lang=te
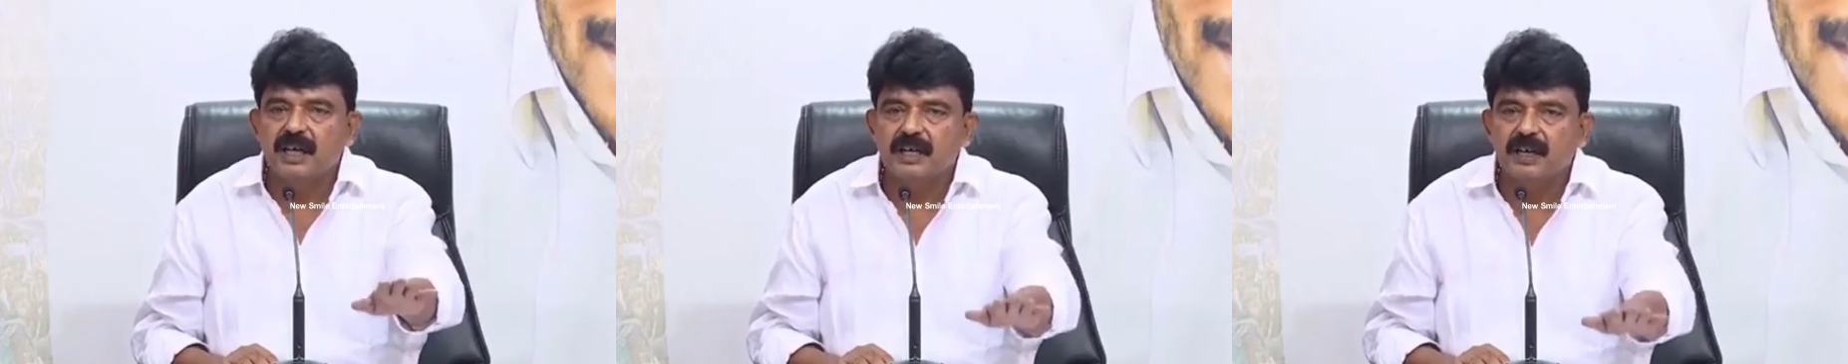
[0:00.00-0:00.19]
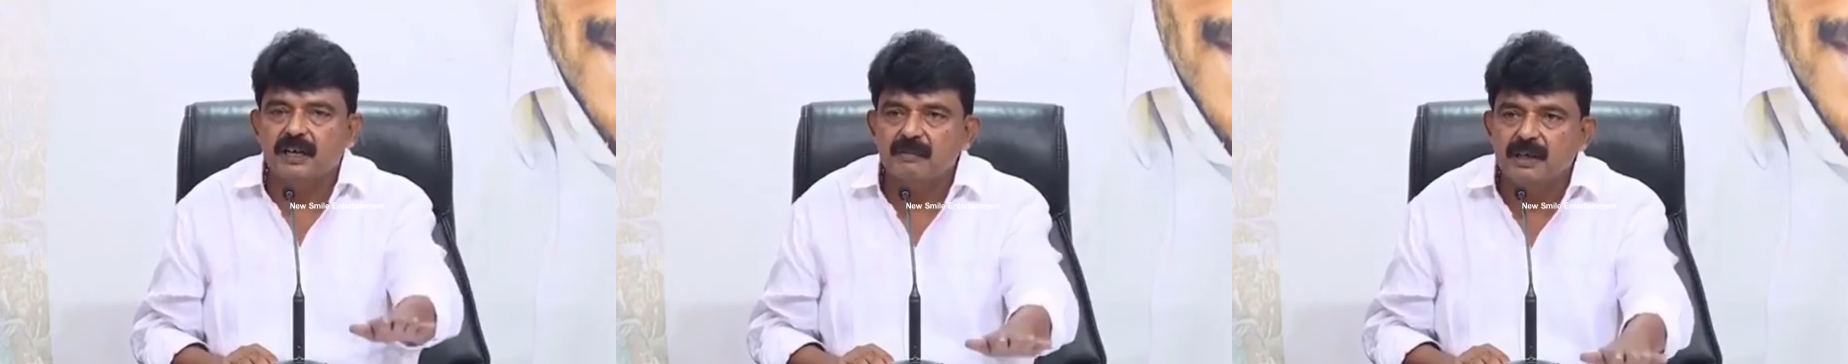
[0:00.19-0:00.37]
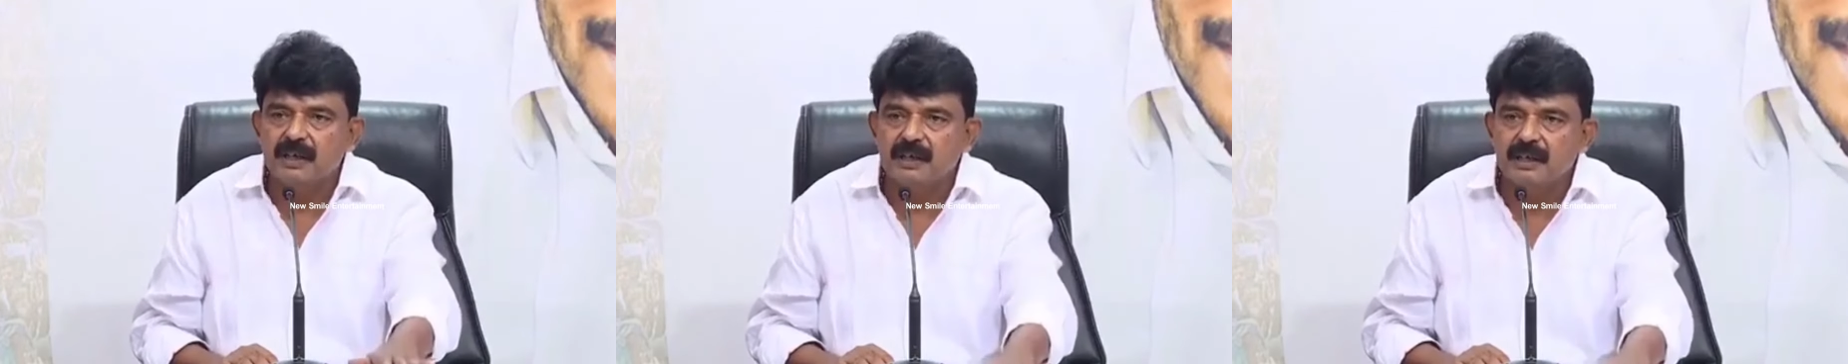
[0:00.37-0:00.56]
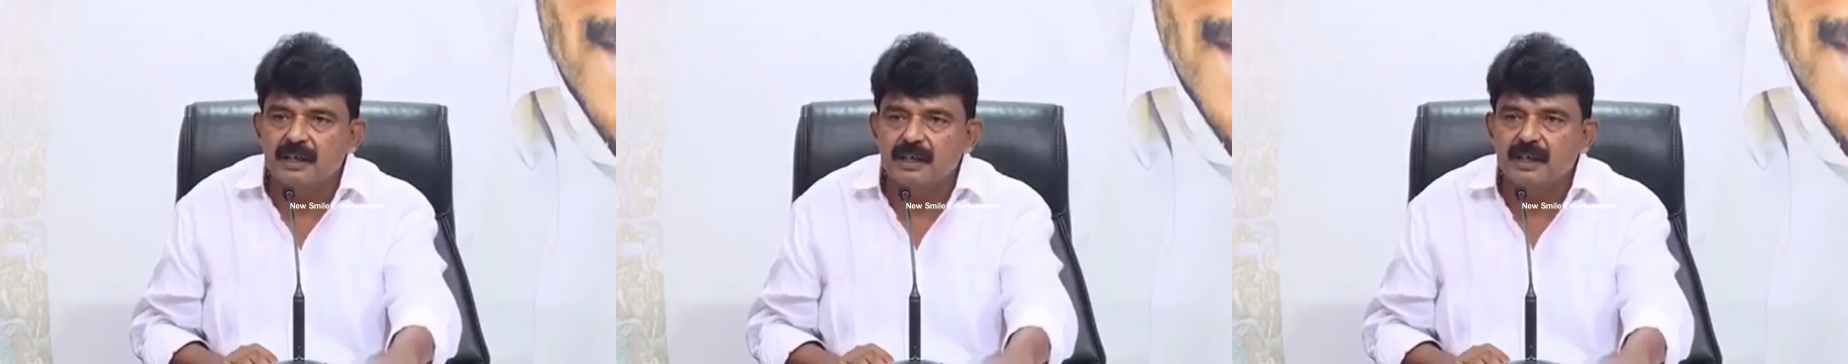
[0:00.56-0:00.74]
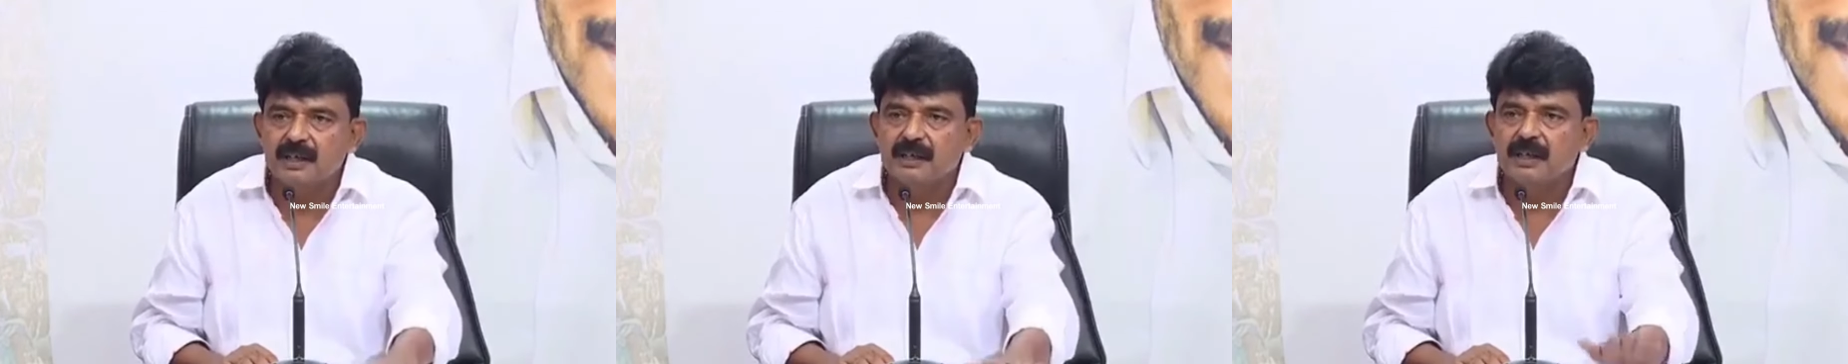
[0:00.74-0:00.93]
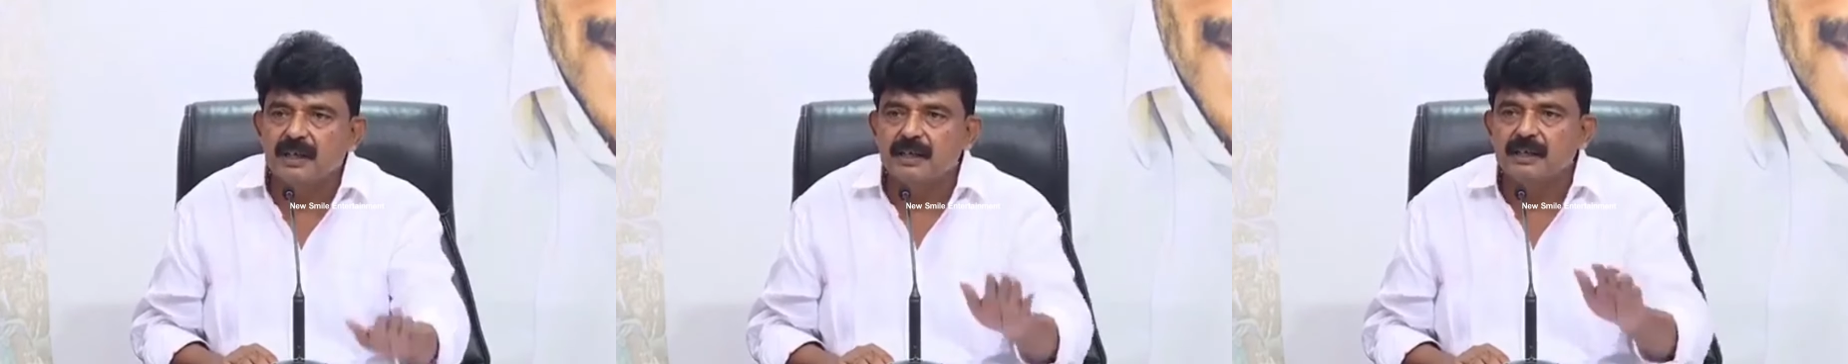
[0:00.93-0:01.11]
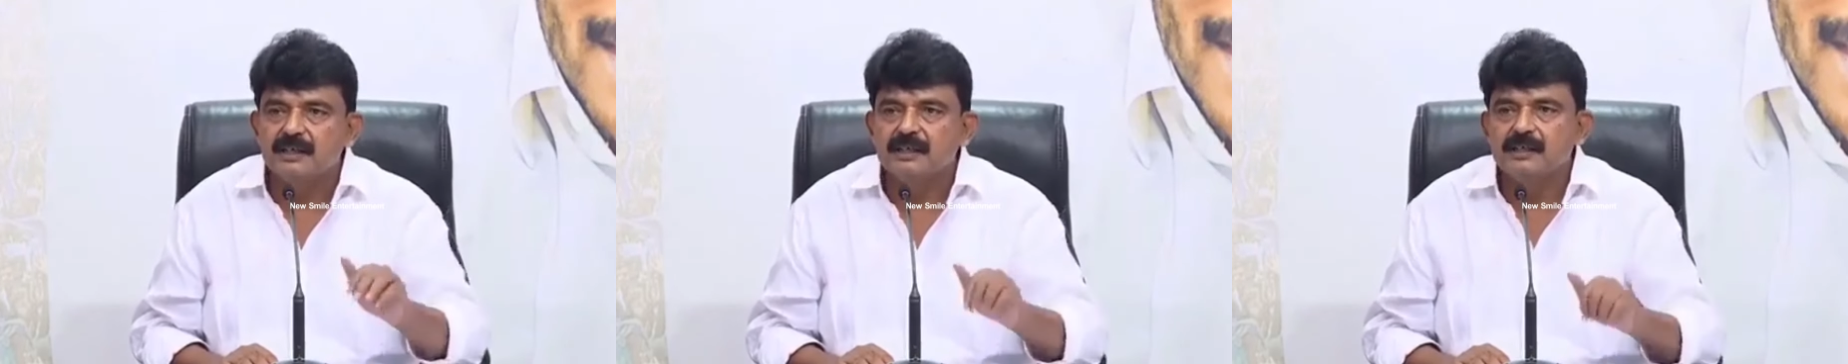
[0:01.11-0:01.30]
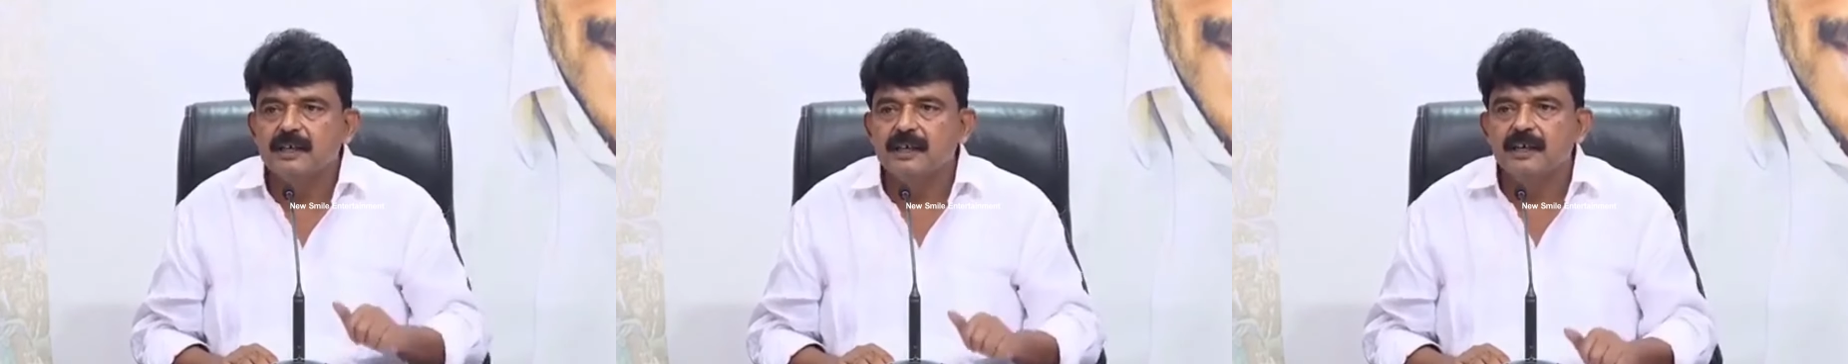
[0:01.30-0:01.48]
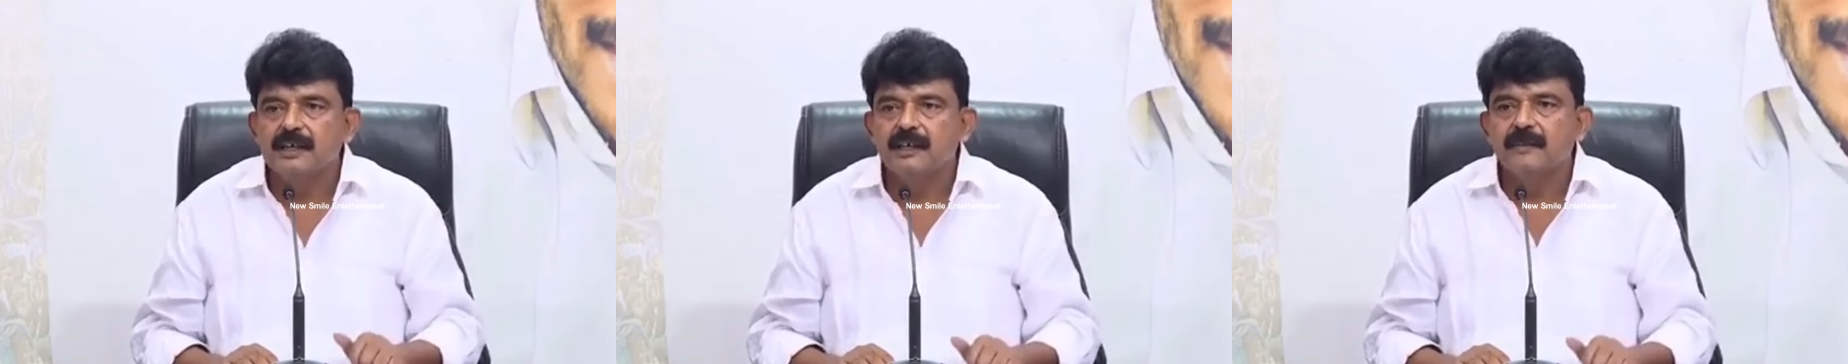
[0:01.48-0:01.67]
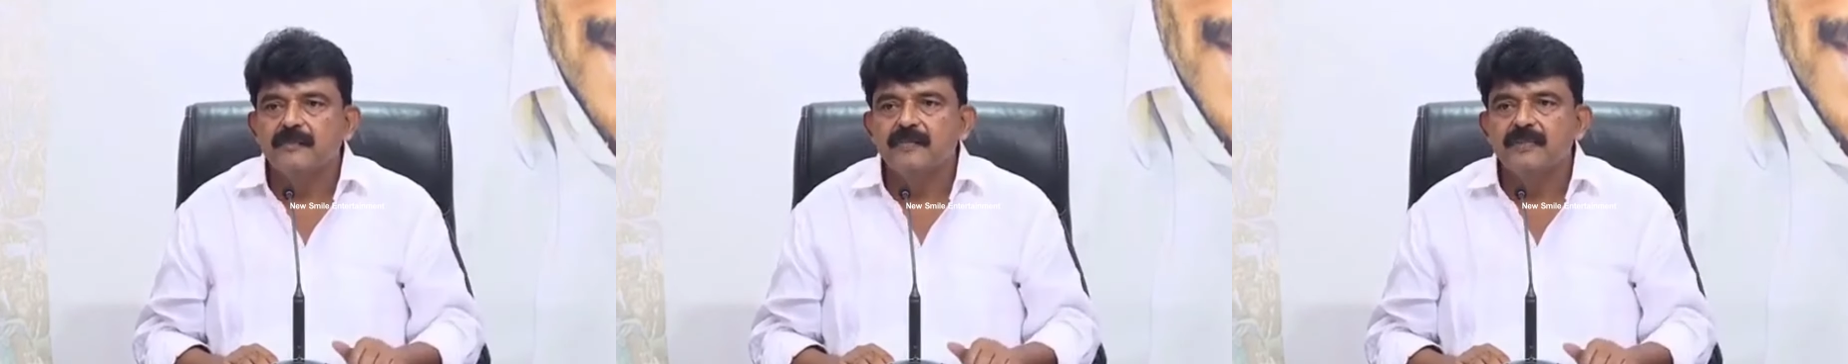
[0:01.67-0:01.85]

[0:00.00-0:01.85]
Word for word: కార్యక్రమాన్ని నిన్న తీశాడు ఆయన